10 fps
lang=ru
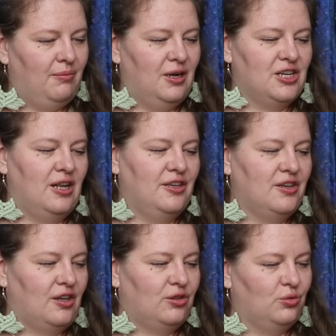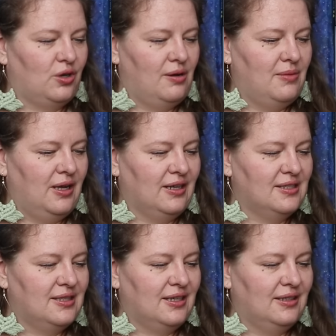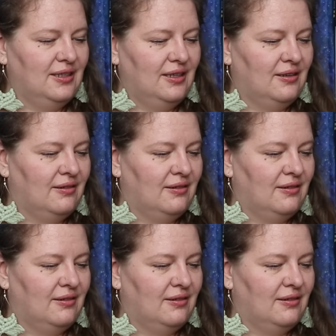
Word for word: большая литература маленькой страны.